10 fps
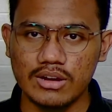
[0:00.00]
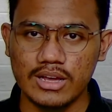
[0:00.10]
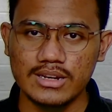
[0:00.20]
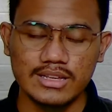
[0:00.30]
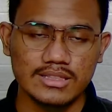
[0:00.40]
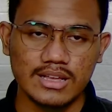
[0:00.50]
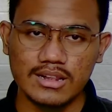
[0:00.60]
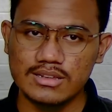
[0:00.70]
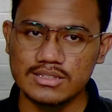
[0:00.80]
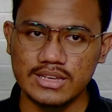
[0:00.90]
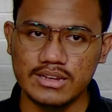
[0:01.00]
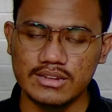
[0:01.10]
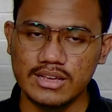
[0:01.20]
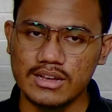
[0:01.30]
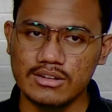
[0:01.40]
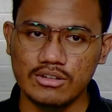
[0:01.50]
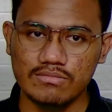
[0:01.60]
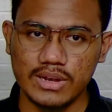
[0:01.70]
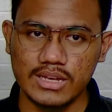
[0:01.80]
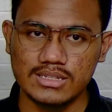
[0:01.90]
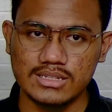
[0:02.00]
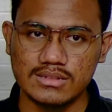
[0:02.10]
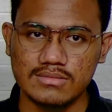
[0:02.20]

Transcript: oleh detail desain yang kompleks.